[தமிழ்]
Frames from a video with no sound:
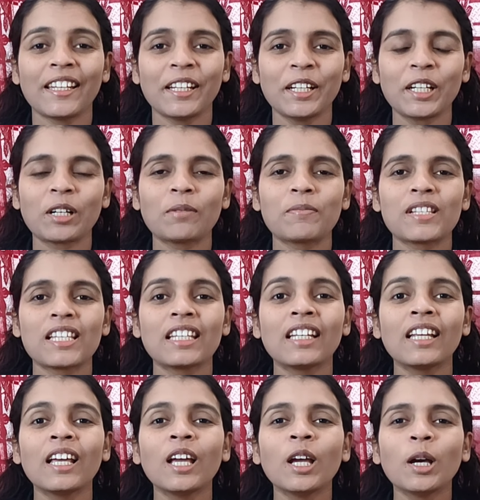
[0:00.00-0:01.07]
ஹனி டிராப்ஸின்
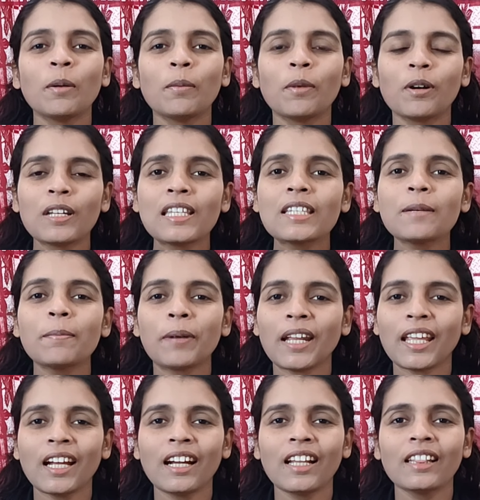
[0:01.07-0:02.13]
மோட்ச
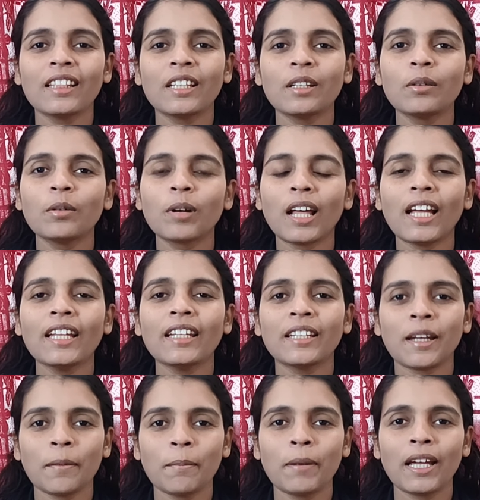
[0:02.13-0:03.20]
பிரயாணத்தினூடாய்
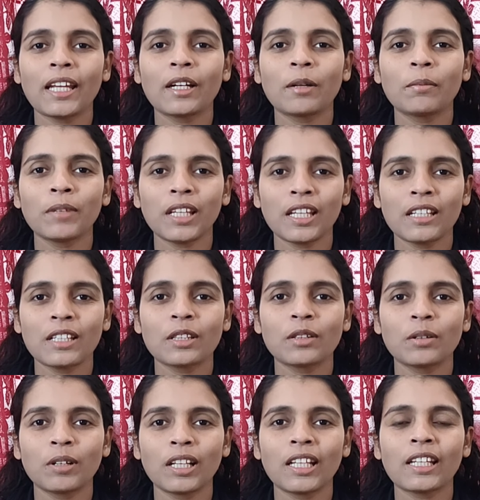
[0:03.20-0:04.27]
நம் பயணம் என்ற
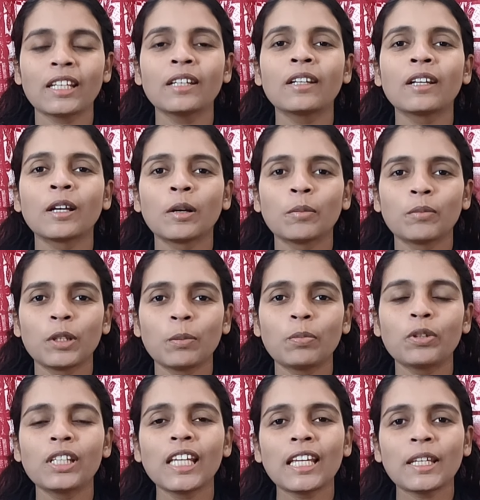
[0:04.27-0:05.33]
தொடரின் இந்த
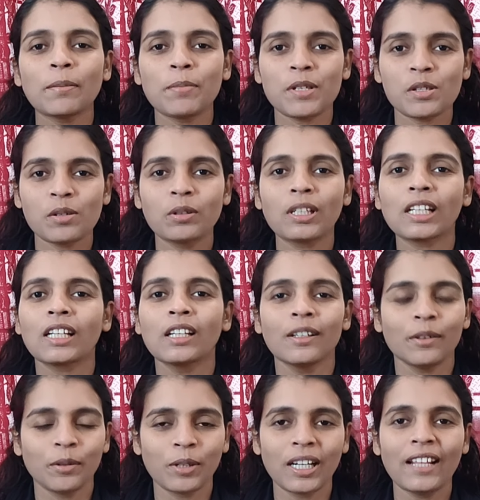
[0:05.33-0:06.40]
புதிய எபிசோடுக்கு
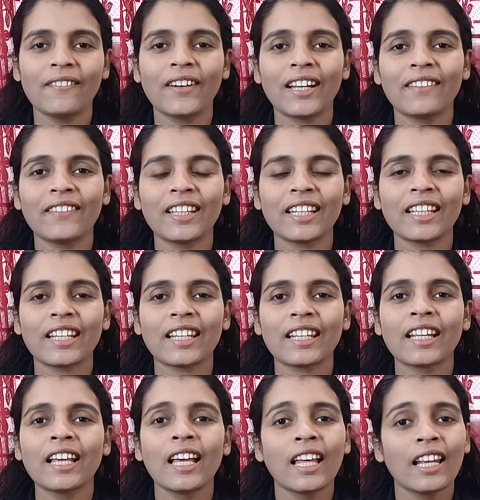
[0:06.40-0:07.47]
உங்களை
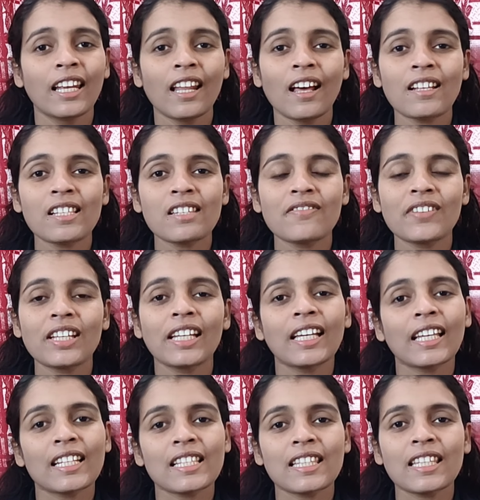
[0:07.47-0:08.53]
வரவேற்கிறேன் லாஸ்ட் வீக்
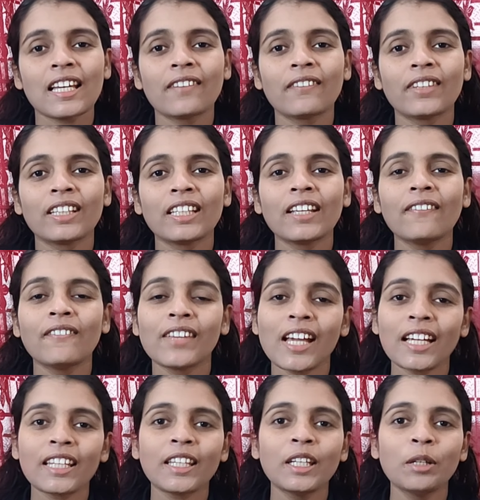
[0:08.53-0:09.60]
கிறிஸ்டியான் வந்து
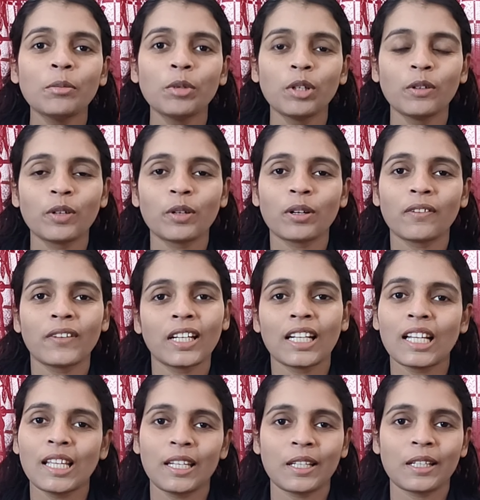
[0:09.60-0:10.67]
வியாக்கினி முனிவரோட
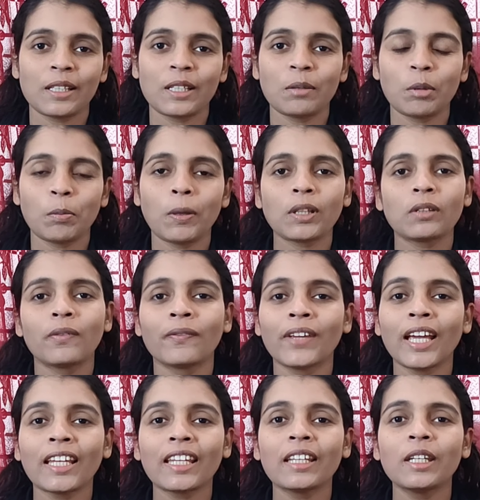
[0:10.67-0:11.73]
வீட்டில் இருக்கிறத நம்ம பார்த்தோம்
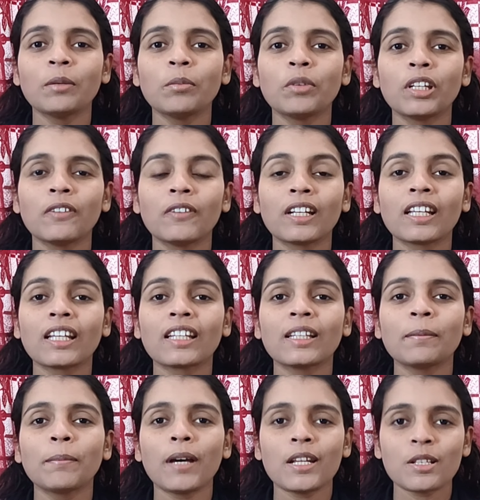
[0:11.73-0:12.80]
வியாக்கினி
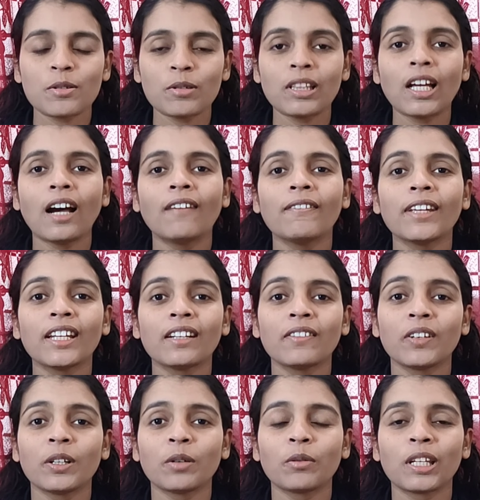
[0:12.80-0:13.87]
முனிவருங்கிறது பரிசுத்த
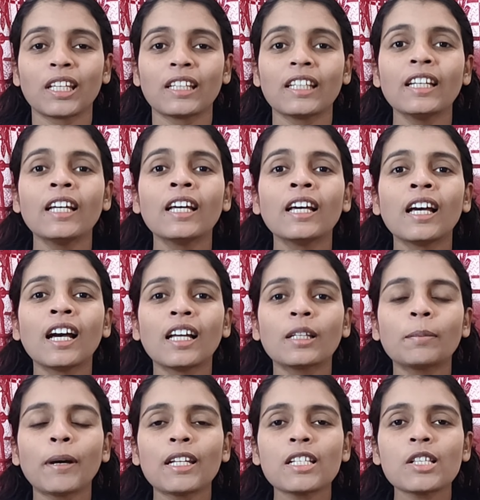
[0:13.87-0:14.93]
ஆவியானவரை குறிக்குது
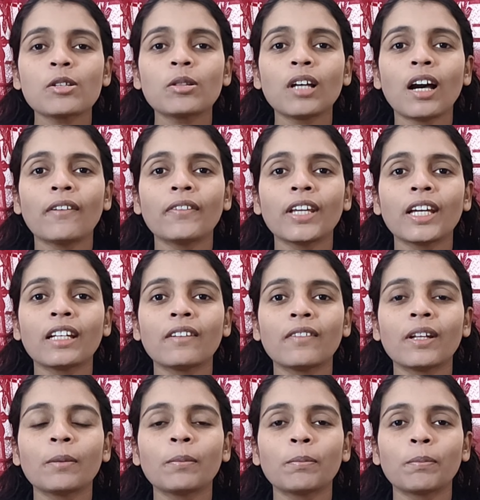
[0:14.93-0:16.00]
அந்த பரிசுத்த
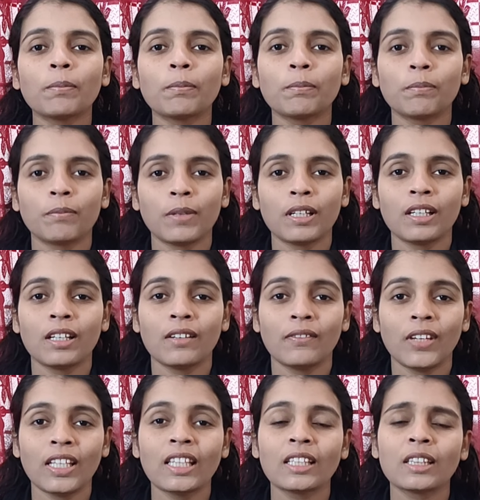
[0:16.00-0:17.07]
ஆவியானவர்
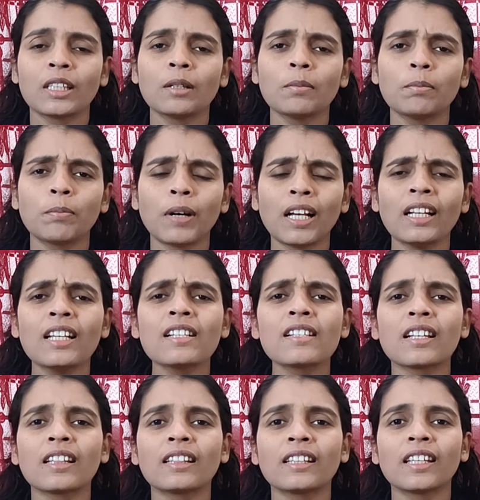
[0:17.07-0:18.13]
வேதத்தின் பல
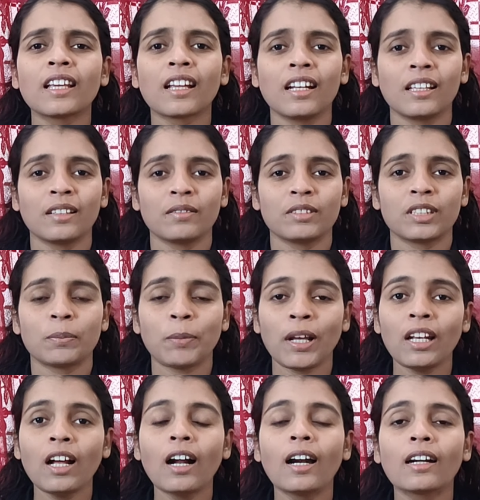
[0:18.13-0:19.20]
சத்தியங்களை
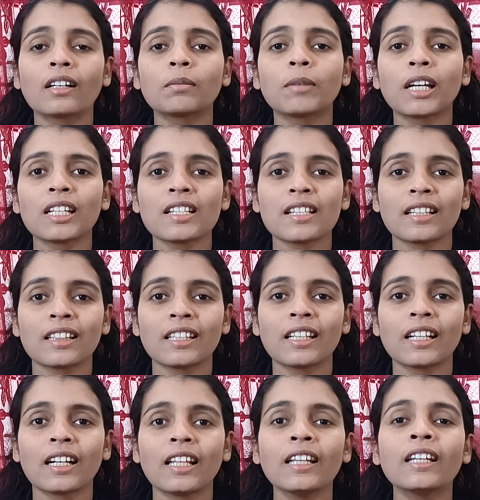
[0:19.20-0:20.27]
பல ஆழமான
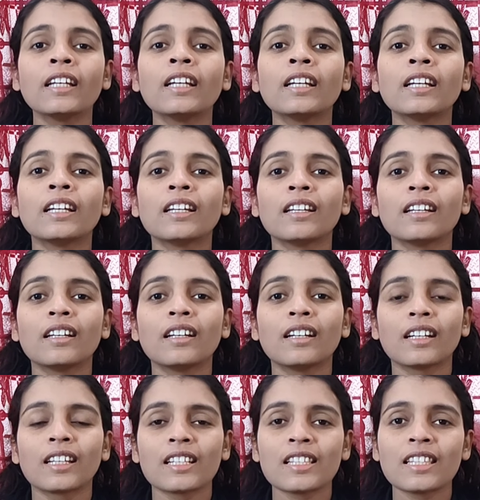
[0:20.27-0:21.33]
சத்தியங்களை
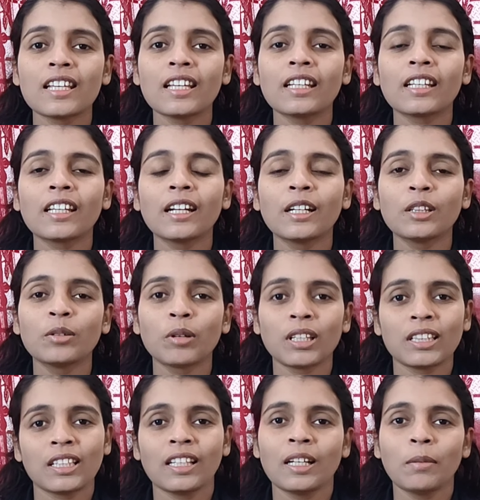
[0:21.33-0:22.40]
கிறிஸ்டியானுக்கு
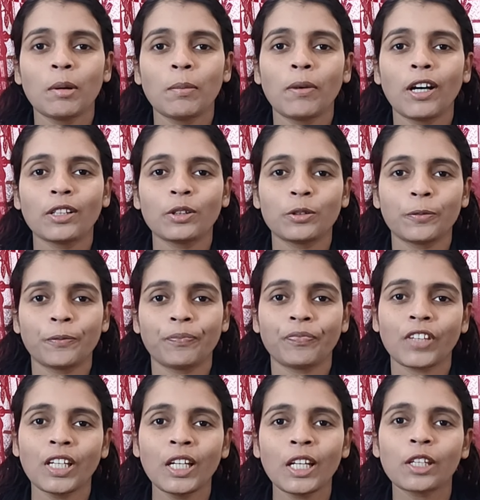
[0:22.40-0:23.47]
எடுத்துரைத்ததை நம்ம பார்த்தோம்
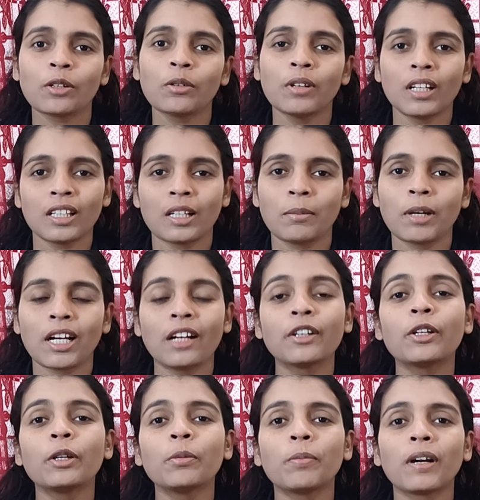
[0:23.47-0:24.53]
இன்றைக்கும் அதை நம்ம
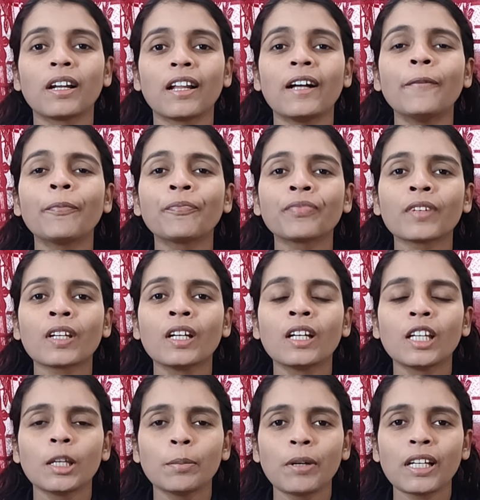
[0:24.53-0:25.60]
கண்டினியூ பண்ணலாம்
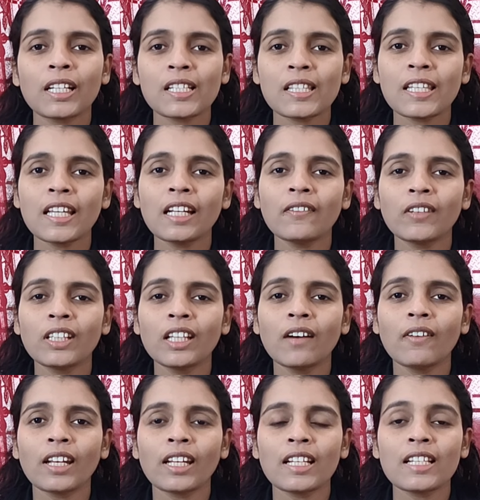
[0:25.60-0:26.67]
இப்போ கிறிஸ்தியானை வந்து
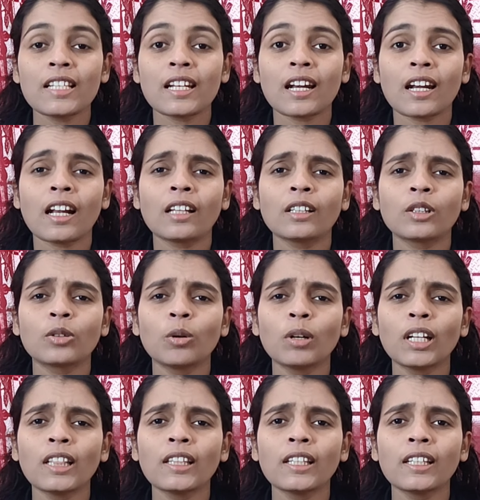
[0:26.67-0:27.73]
அவர் என்ன செய்கிறாருன்னா அந்த
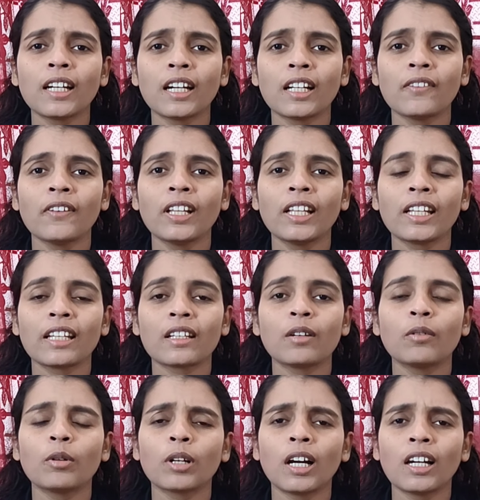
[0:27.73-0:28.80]
தோட்டத்தின் நடுவில்
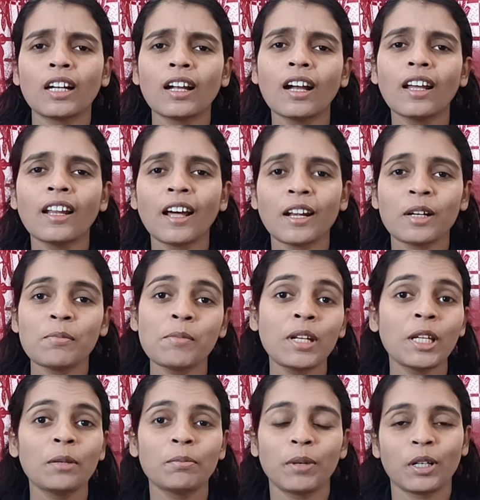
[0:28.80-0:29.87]
இருக்கிற ஒரு அழகான
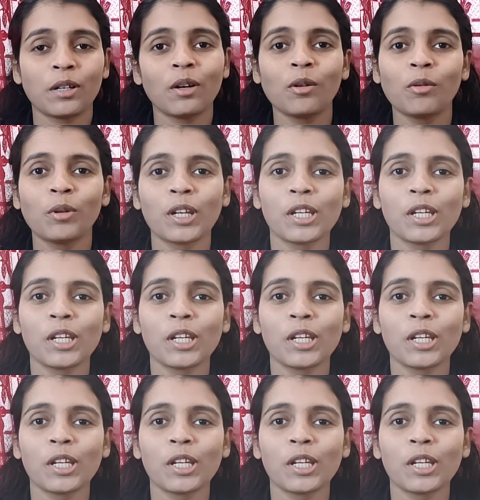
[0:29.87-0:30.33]
அரண்மனையின் பக்கம்